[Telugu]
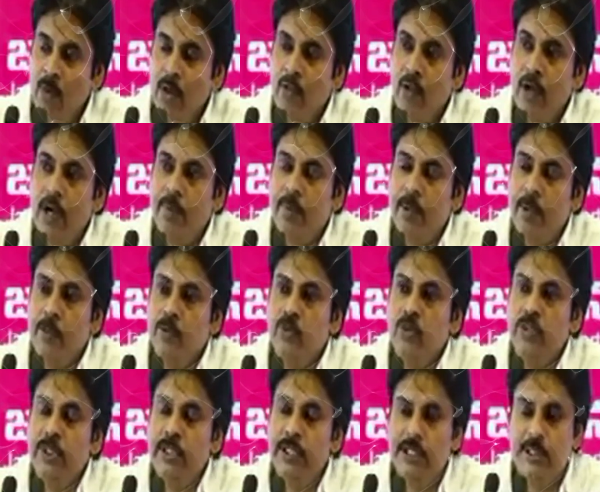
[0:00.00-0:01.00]
ఒకవేళ
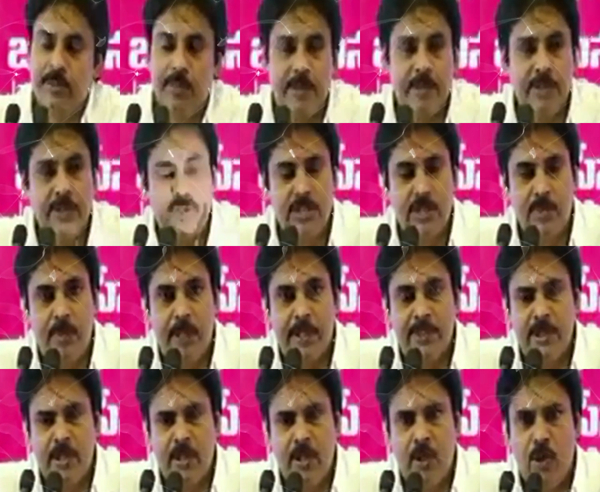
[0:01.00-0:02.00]
ప్రభుత్వం దీనికి స్పందించిన
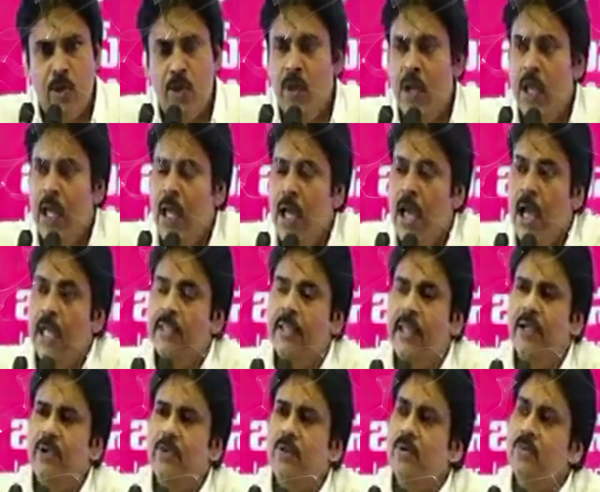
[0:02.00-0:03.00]
పక్షంలో అది
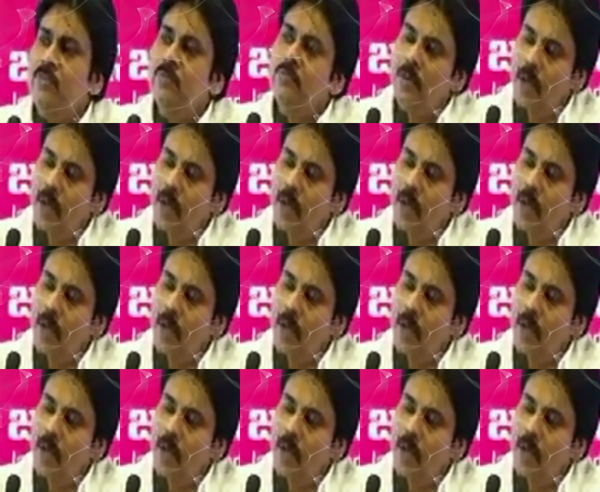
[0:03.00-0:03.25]
నేను